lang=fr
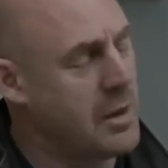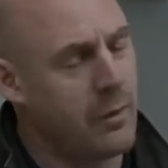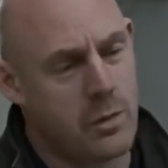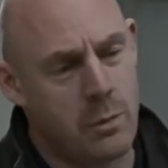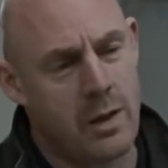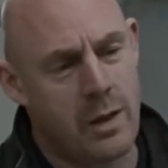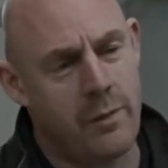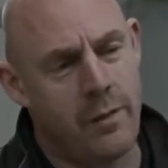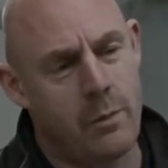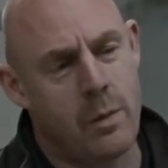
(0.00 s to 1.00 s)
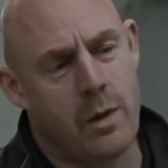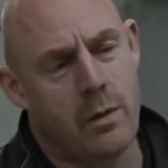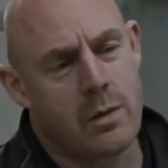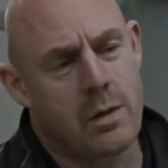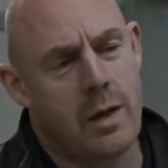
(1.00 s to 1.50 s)
Did you have somebody in the van with
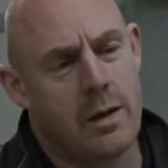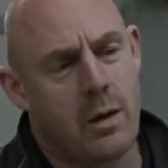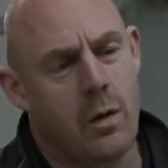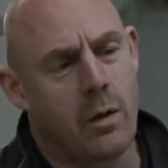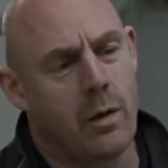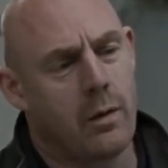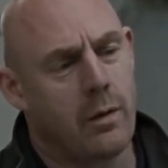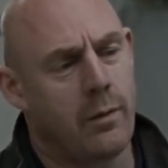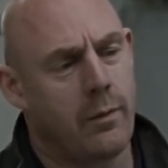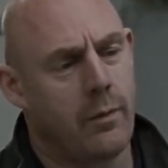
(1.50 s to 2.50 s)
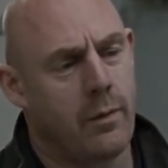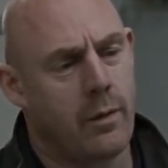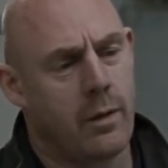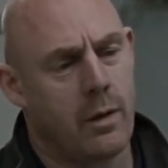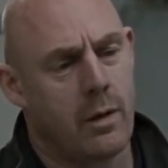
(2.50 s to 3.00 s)
you on Saturday gone? Oh
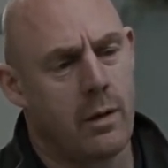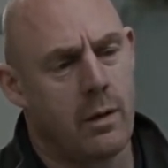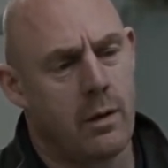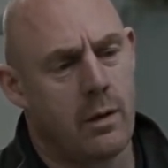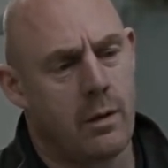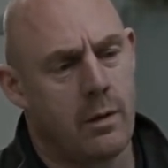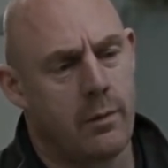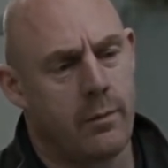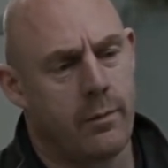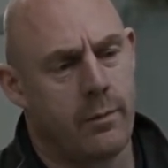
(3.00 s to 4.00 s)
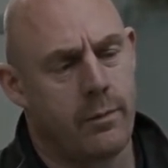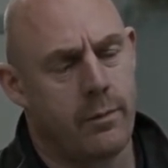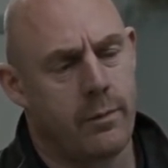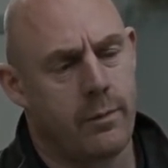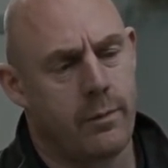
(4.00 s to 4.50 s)
yeah, it's, uh, it's my daughter
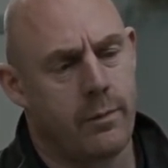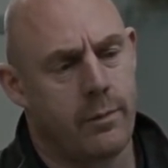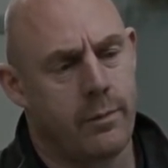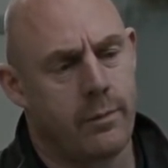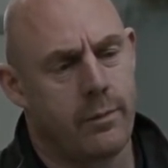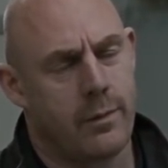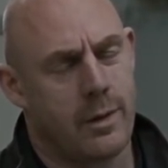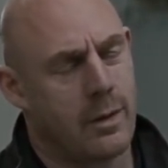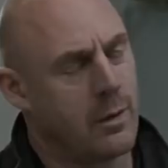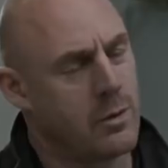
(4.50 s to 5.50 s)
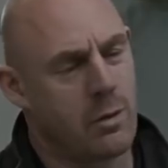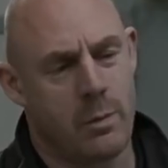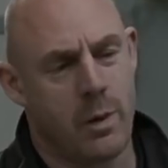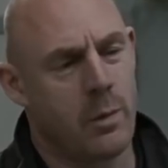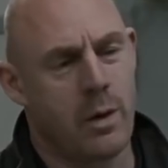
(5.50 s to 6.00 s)
Liza Jane, right? Oh,
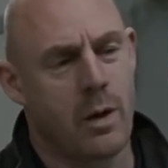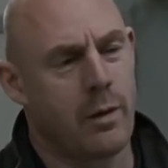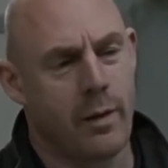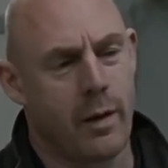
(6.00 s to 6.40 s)
sorry mate, we can't have